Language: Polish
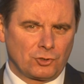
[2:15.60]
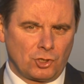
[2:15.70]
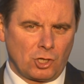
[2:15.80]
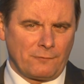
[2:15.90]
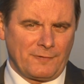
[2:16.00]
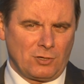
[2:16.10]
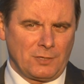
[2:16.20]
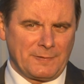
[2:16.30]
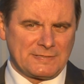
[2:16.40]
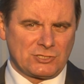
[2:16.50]
drogowego
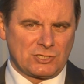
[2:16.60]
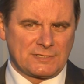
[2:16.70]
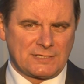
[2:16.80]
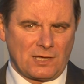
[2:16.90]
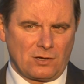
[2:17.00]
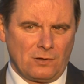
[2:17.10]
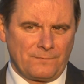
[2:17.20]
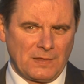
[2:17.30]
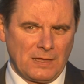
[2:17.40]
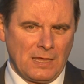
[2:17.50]
i pasażerskiego,
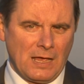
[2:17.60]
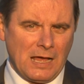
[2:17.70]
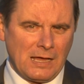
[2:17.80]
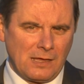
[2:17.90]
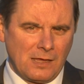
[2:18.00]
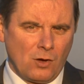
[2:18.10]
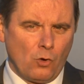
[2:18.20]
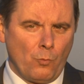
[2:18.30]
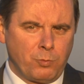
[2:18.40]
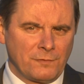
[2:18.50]
a
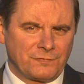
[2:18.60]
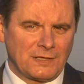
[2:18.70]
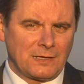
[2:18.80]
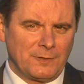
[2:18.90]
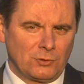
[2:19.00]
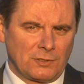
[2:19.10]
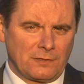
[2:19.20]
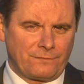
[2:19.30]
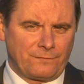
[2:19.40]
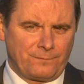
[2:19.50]
upływ terminu
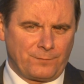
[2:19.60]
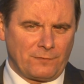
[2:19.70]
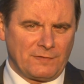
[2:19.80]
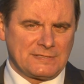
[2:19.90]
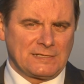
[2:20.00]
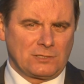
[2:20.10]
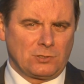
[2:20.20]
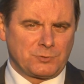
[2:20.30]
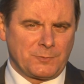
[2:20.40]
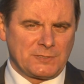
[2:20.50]
jej wprowadzenia
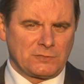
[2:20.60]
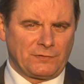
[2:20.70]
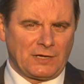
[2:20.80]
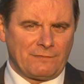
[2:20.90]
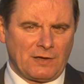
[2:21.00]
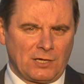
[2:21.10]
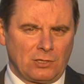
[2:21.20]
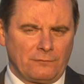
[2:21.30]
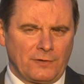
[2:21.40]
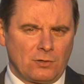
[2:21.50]
do przepisów prawa
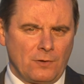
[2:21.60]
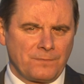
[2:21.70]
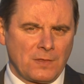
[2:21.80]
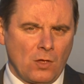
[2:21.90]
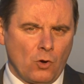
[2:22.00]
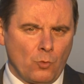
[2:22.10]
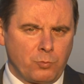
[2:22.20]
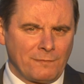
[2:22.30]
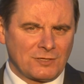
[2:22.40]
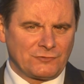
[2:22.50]
krajowego
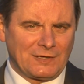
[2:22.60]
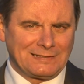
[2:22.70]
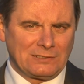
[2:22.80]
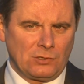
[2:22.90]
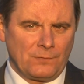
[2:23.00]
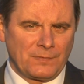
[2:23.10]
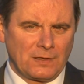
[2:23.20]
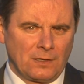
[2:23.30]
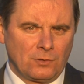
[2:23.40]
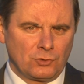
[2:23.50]
upływa 4
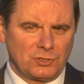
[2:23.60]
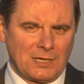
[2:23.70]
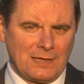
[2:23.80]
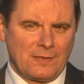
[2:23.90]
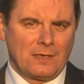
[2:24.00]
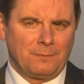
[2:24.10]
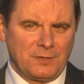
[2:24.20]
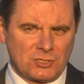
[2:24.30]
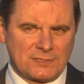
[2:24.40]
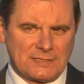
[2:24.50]
grudnia
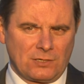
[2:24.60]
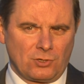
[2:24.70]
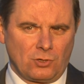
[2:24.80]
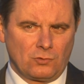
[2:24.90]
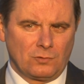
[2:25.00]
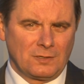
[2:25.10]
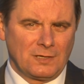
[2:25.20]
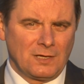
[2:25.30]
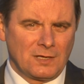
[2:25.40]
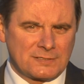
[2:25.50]
bieżącego roku.
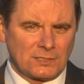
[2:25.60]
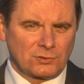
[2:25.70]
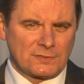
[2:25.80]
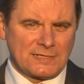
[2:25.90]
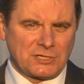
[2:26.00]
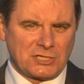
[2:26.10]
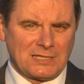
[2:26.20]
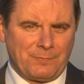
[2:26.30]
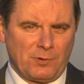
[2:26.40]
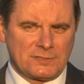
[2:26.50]
Co to oznacza
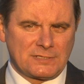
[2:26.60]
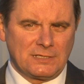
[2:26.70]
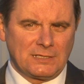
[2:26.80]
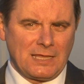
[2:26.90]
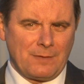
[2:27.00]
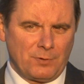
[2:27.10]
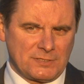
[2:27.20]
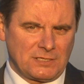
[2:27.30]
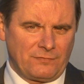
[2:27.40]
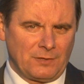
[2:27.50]
dla Polski i dla
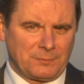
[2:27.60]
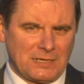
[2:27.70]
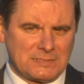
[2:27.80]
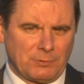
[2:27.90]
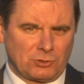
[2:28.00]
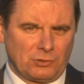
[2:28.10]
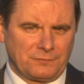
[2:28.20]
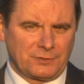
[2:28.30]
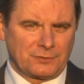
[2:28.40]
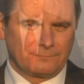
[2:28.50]
polskich firm transportowych?